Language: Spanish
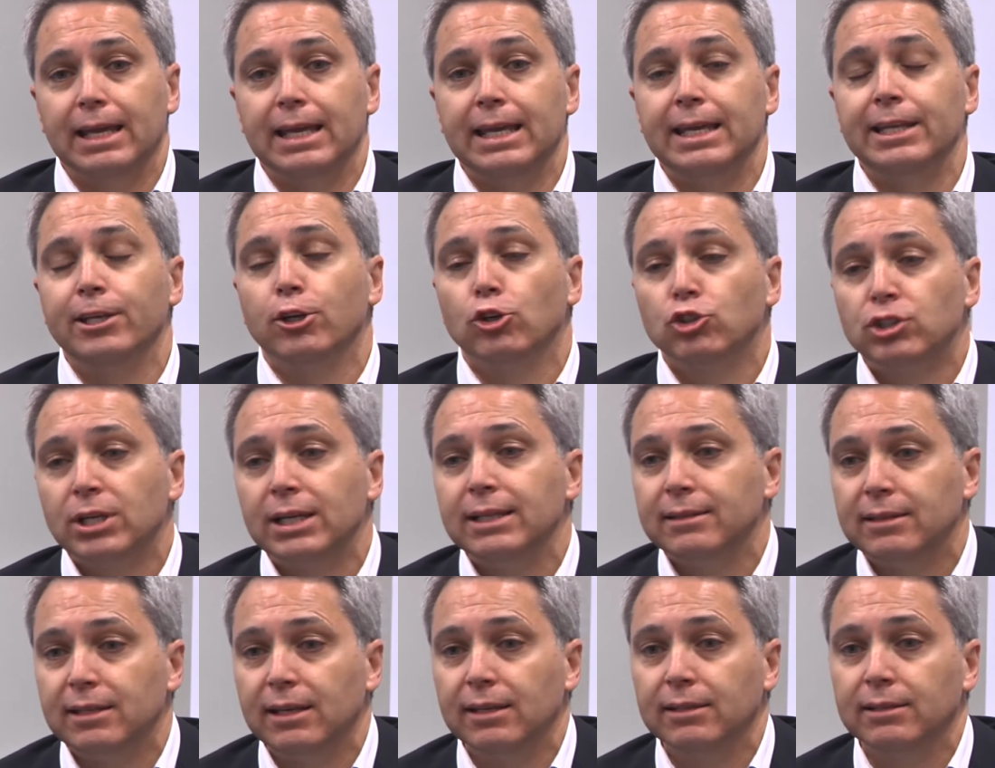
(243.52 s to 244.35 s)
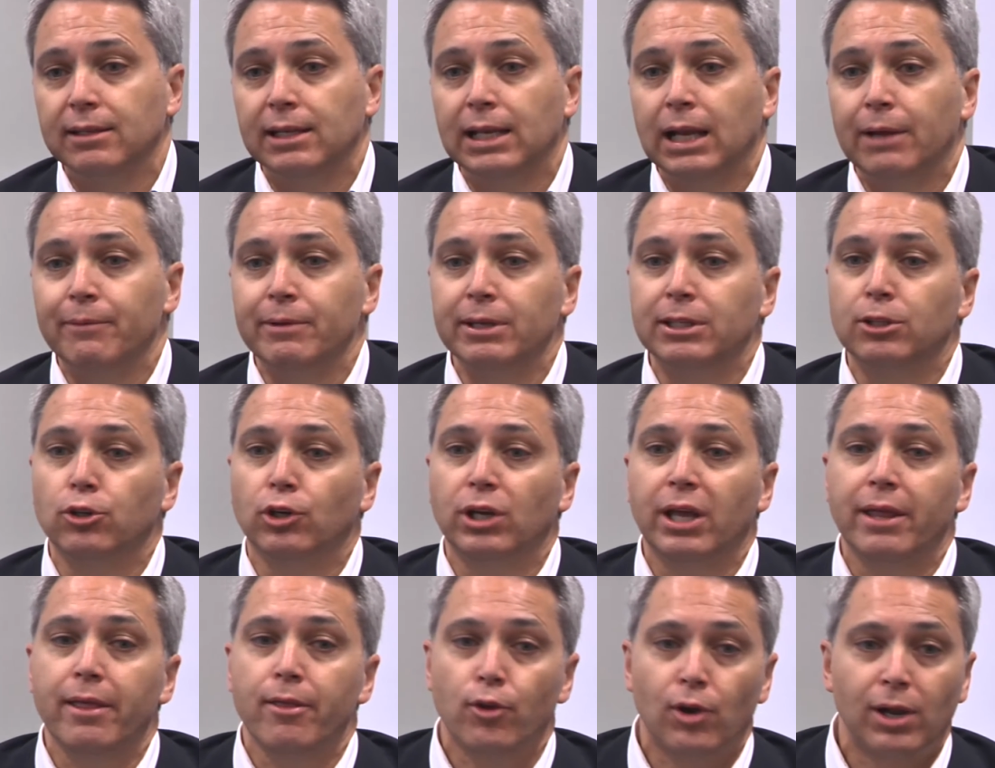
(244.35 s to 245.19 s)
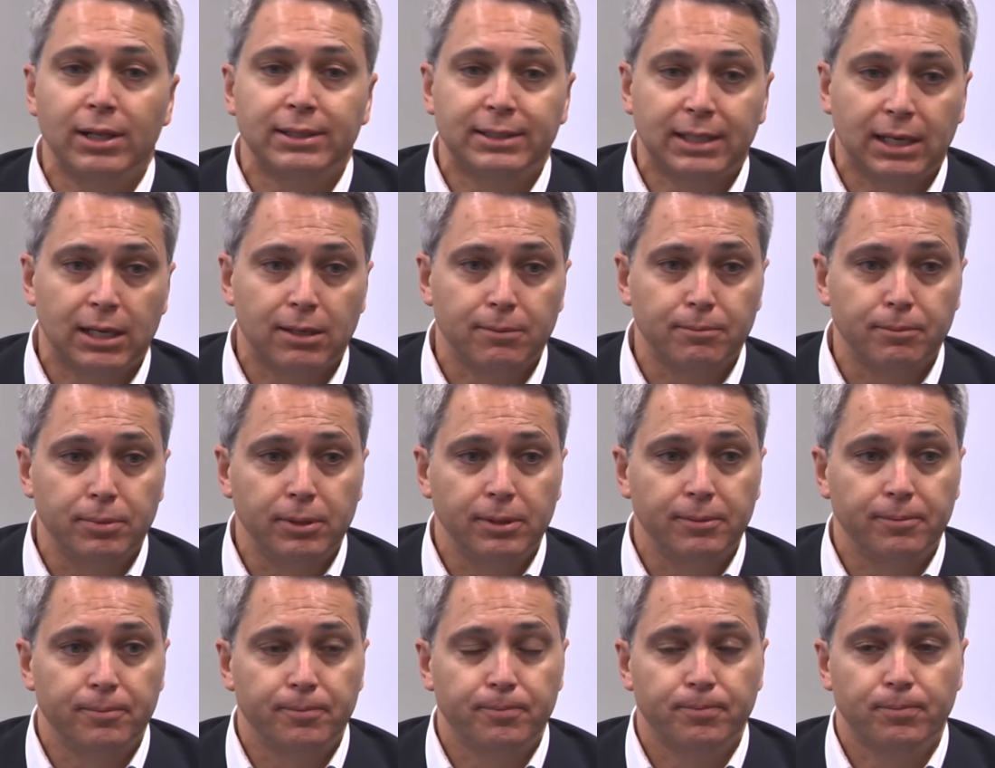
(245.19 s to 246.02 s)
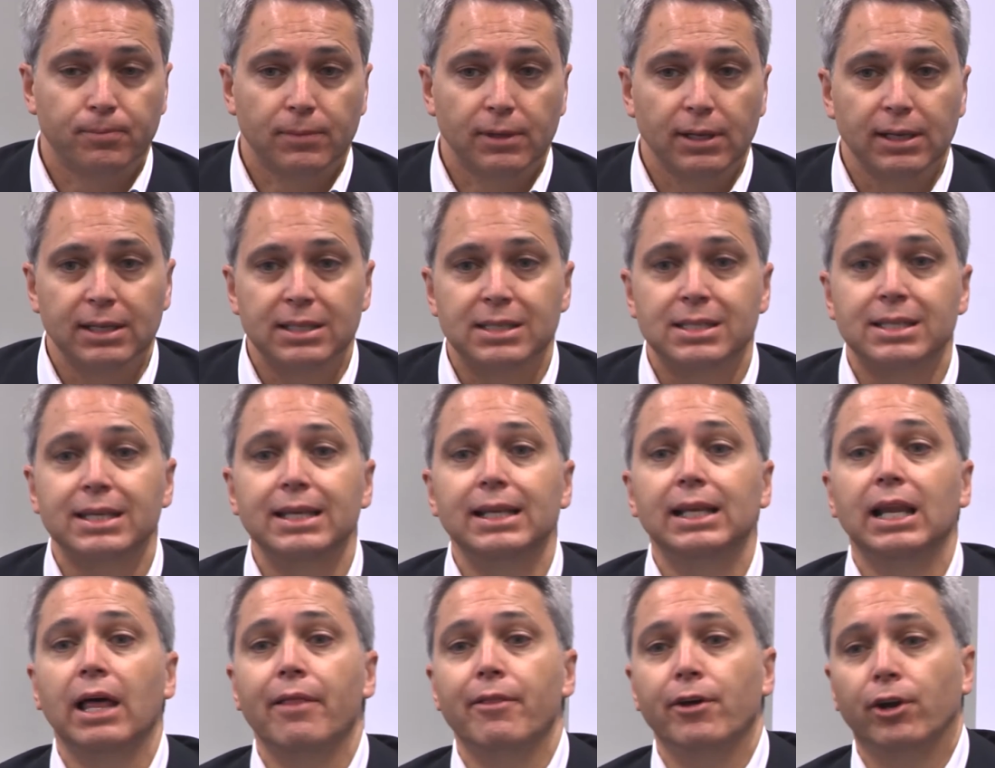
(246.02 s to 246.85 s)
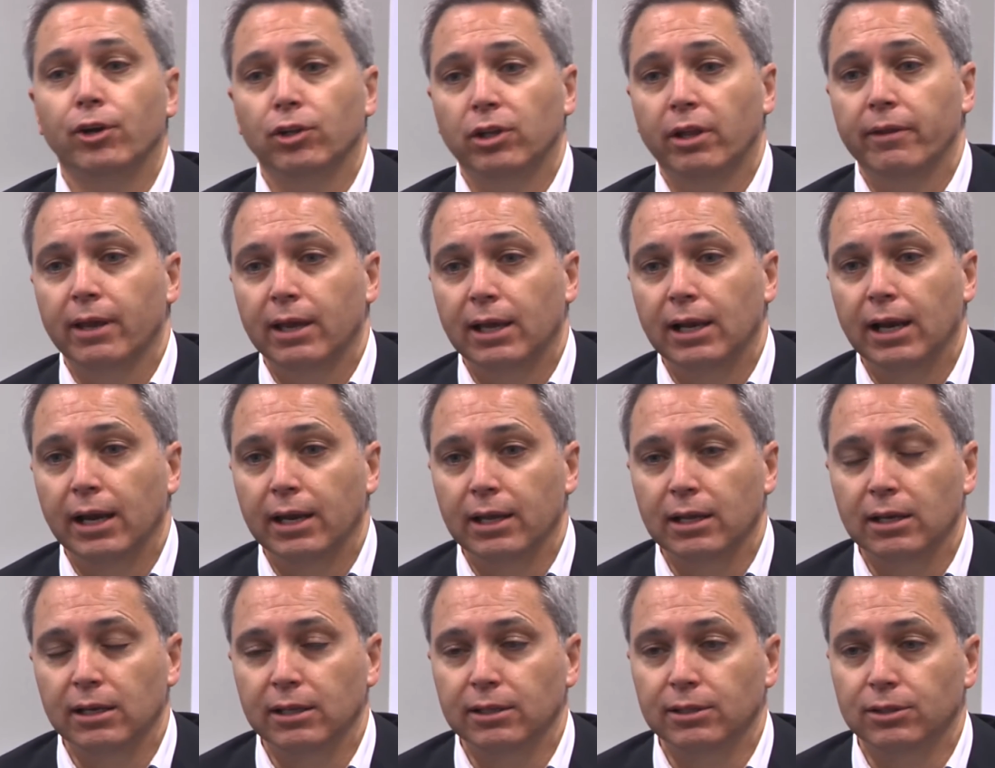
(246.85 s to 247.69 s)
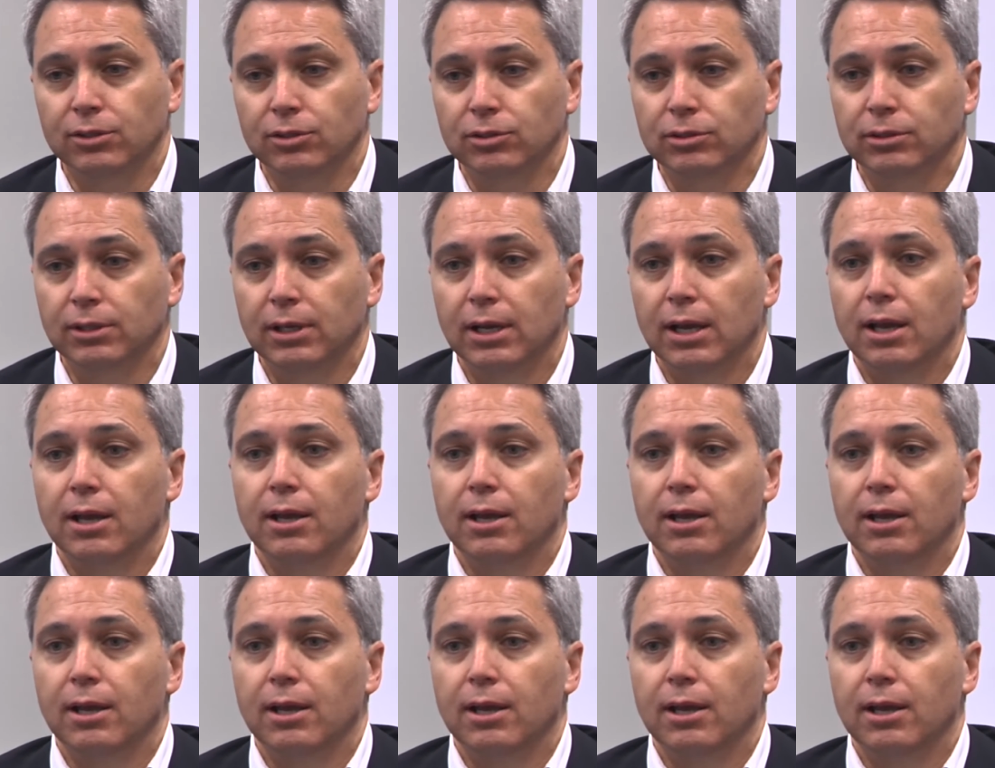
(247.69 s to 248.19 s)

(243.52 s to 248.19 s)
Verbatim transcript: y no se entiende la victoria de Donald Trump sin la derrota de Hillary Clinton.